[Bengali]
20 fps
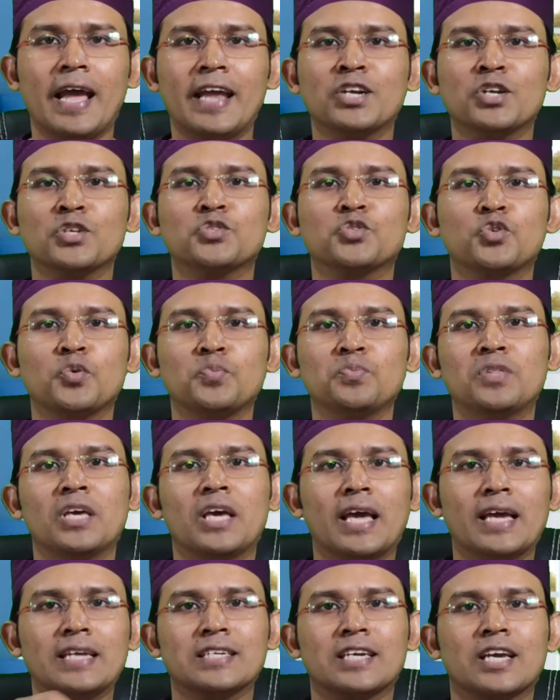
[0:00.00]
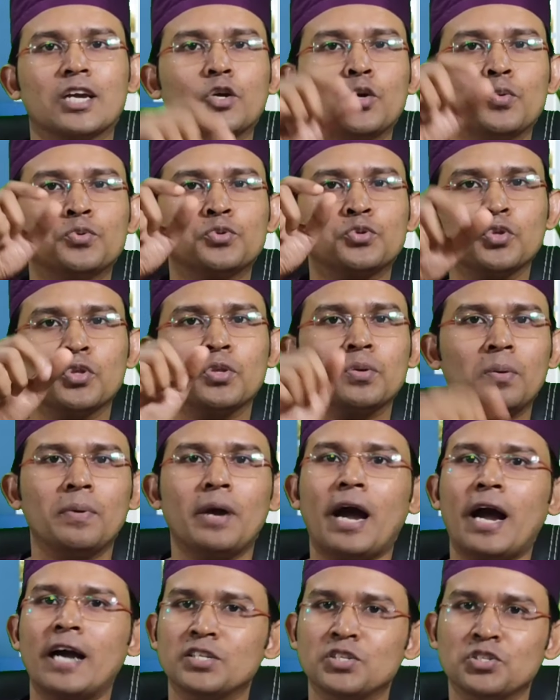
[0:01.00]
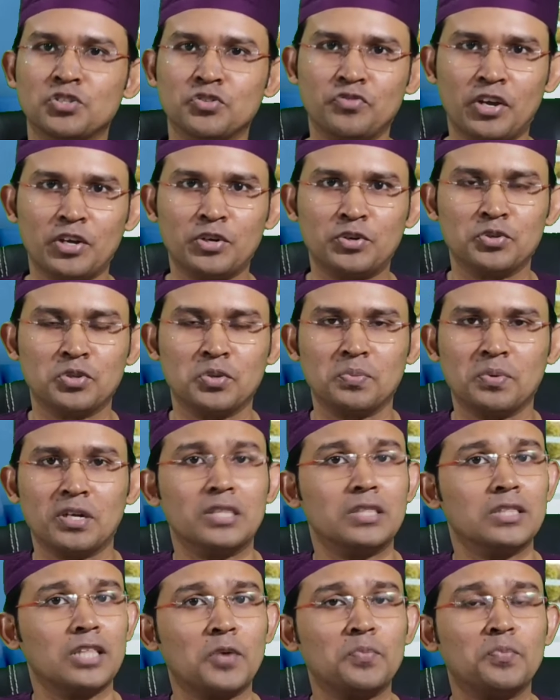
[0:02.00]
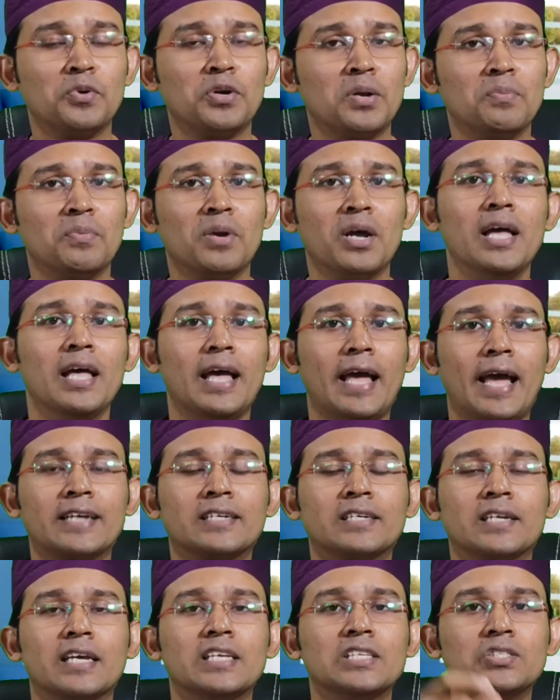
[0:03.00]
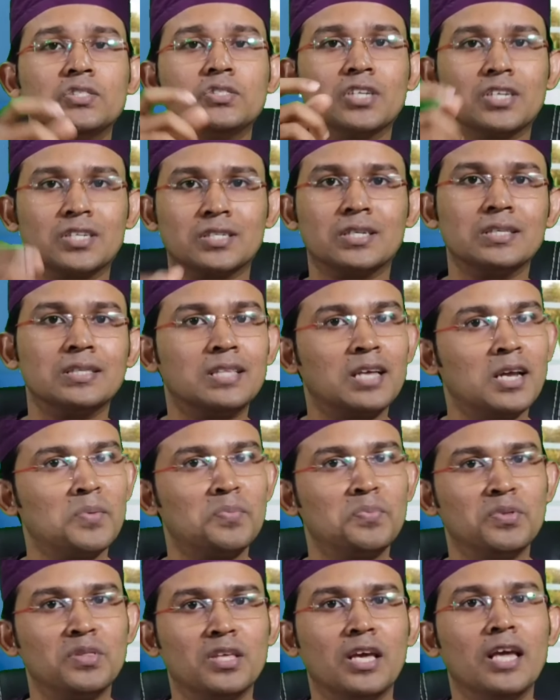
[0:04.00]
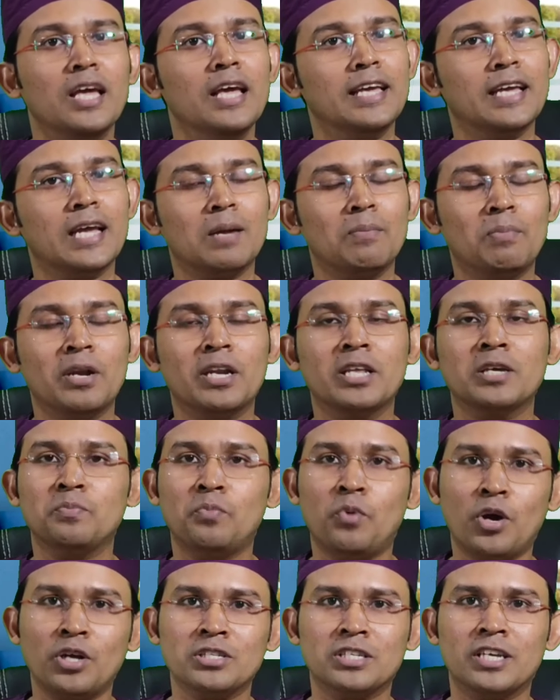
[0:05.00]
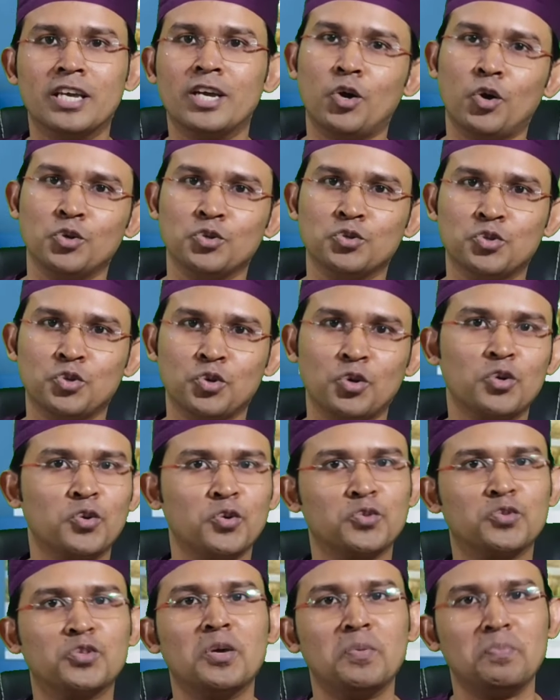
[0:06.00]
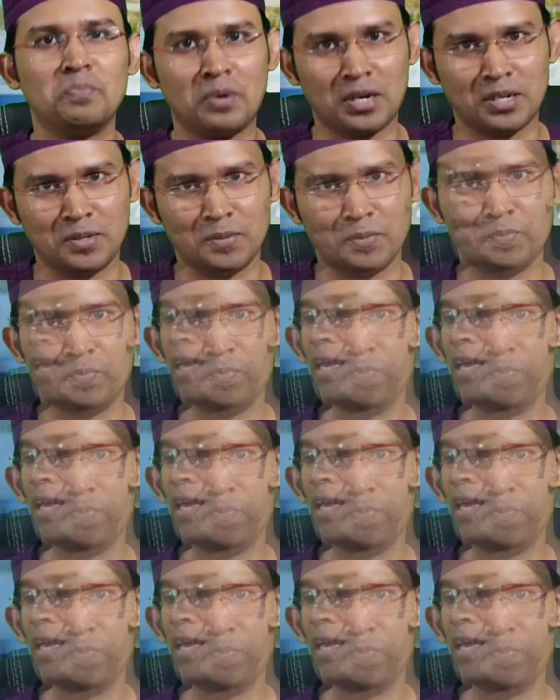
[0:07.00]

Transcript: এন্ডোস্কোপ দিয়ে এটাকে খুব সুন্দরভাবে আইডেন্টিফাই করতে পারি তারপরে আমরা একটা ইনজেকশন থেরাপি দিয়ে এই ব্লিডিং পয়েন্টকে কন্ট্রোল করতে পারি